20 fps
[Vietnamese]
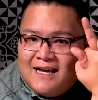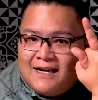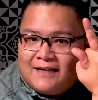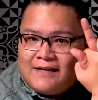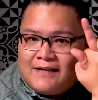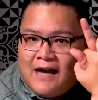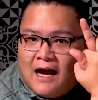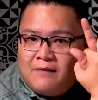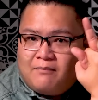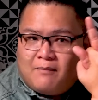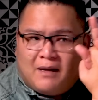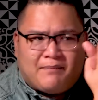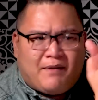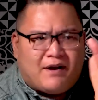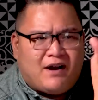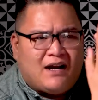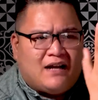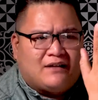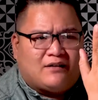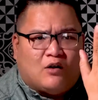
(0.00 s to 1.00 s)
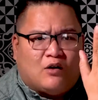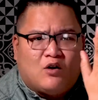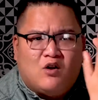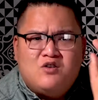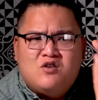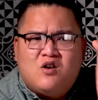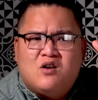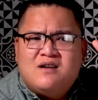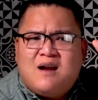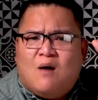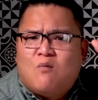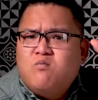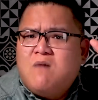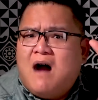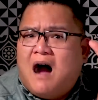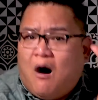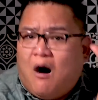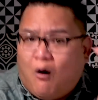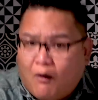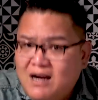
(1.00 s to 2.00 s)
đó mà bạn nói là cậu nó nóng
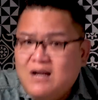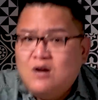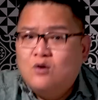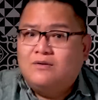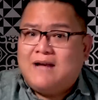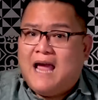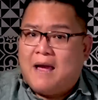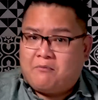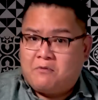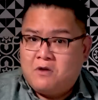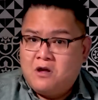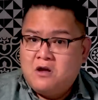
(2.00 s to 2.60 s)
hổi luôn nha